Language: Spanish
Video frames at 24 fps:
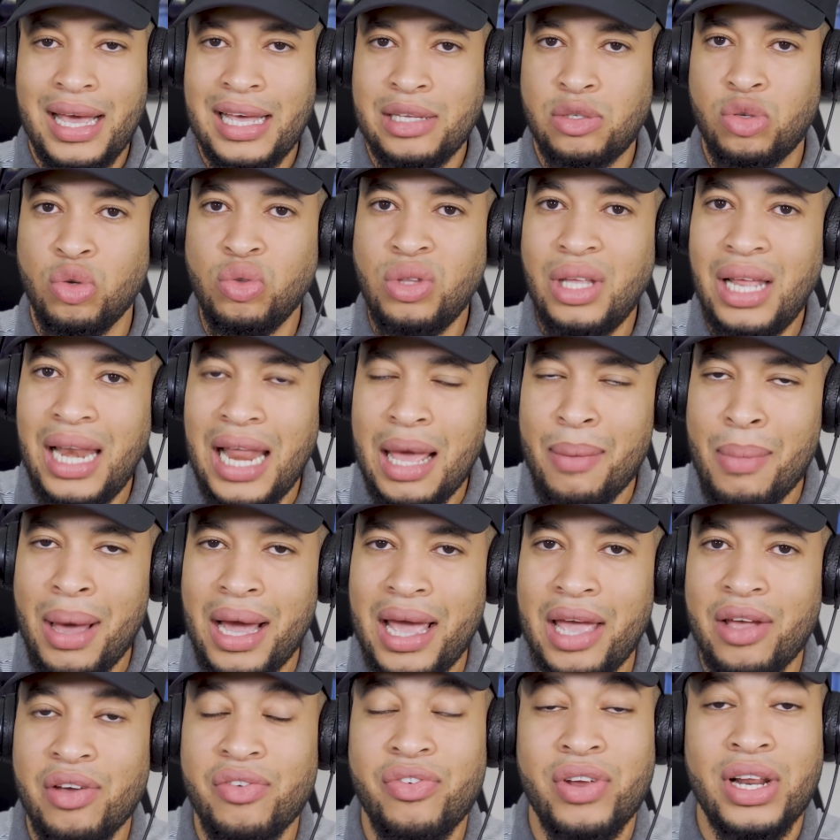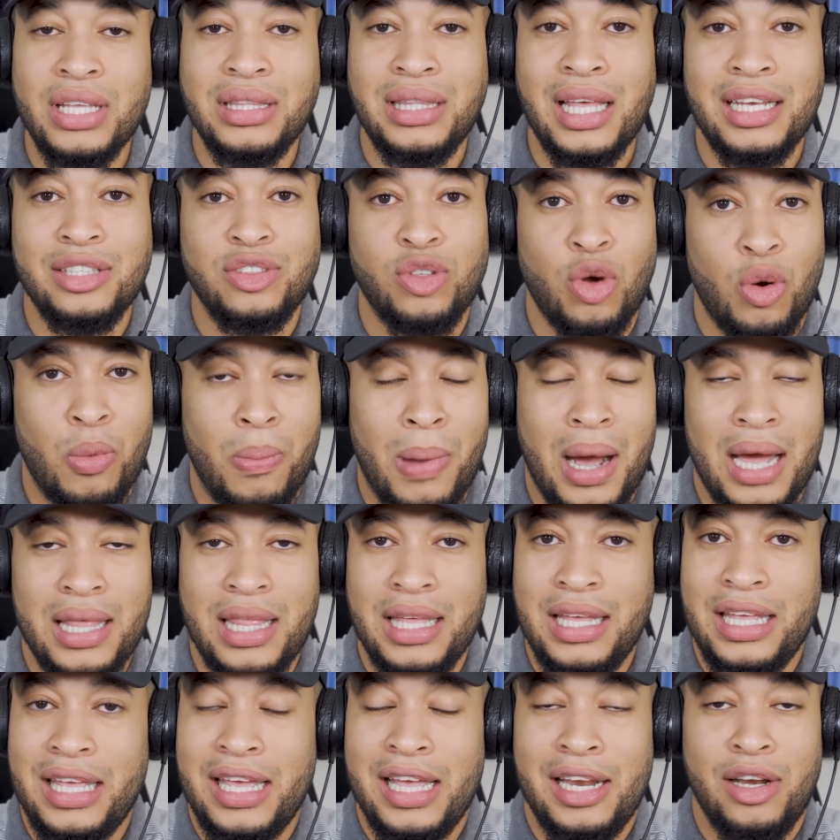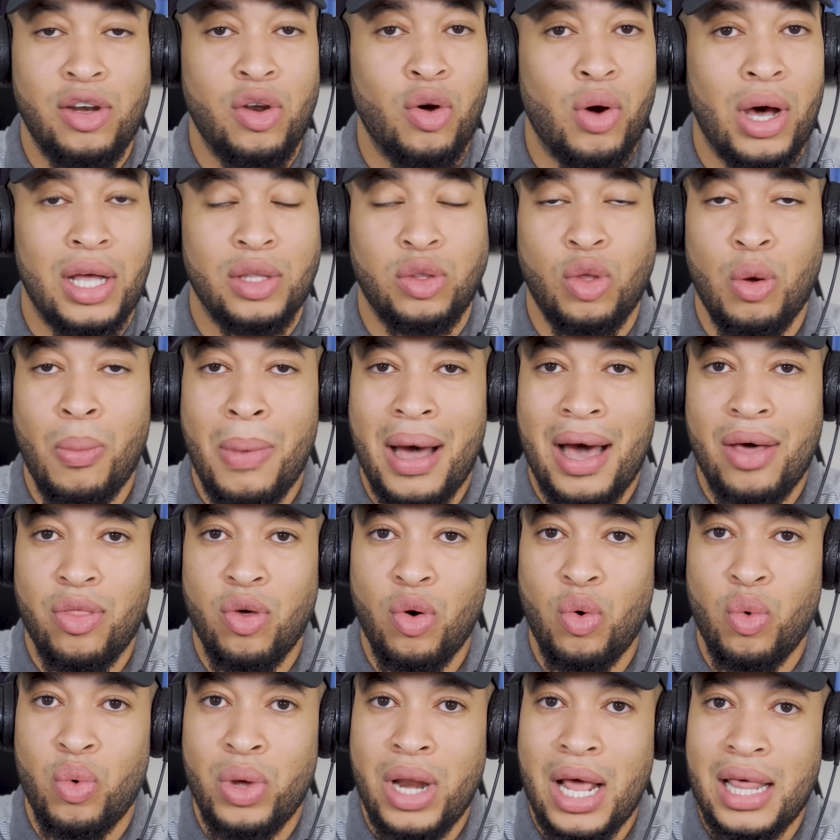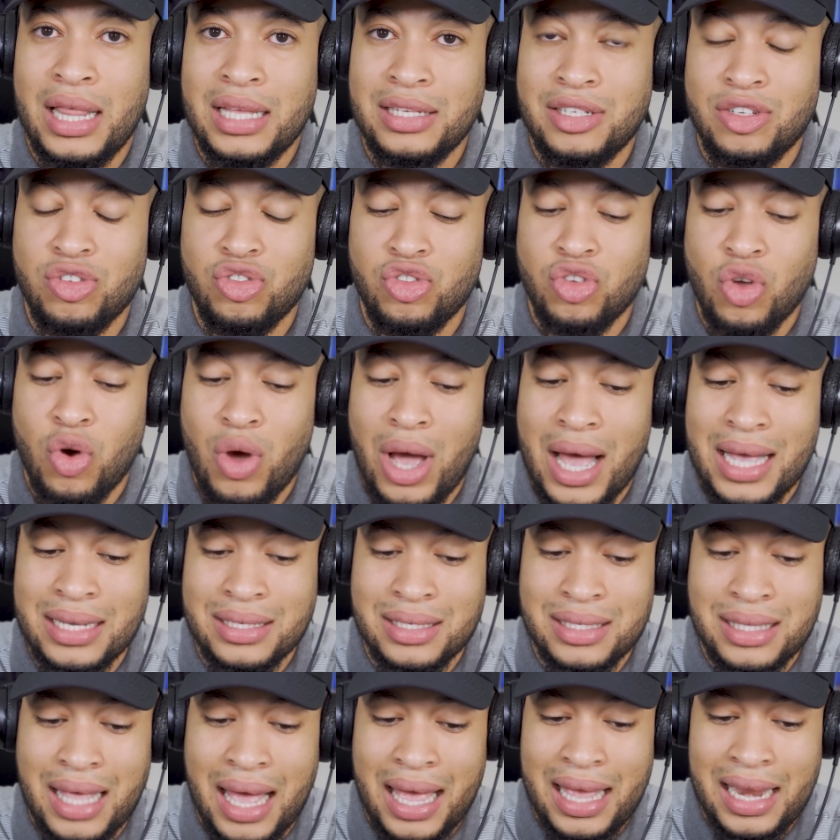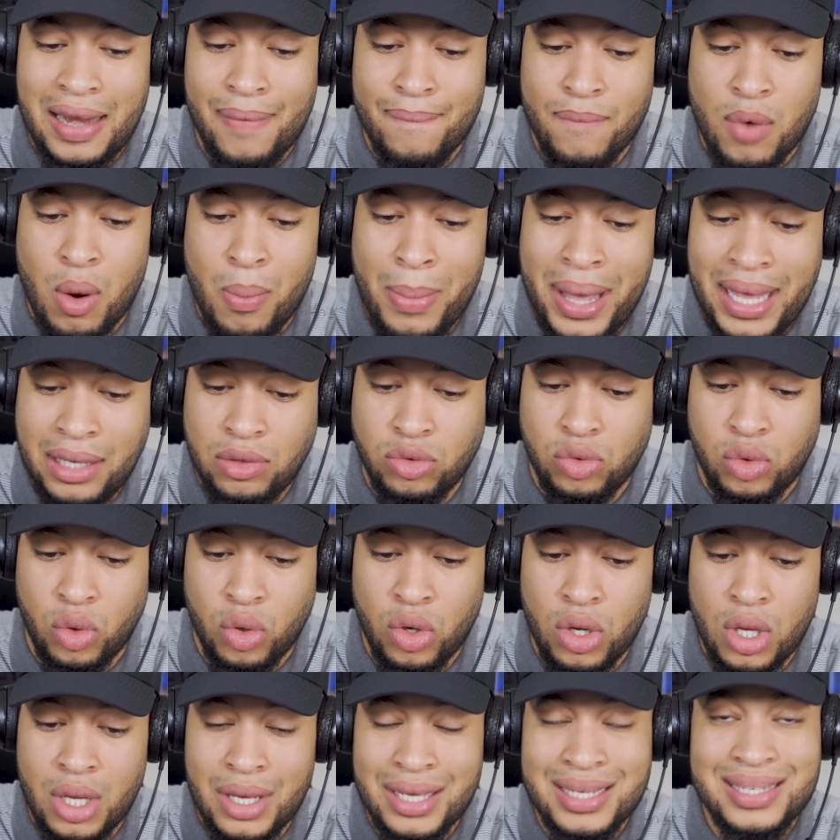Es un dilema que enfrenta Joe Biden y él no ha tomado una decisión hasta el momento.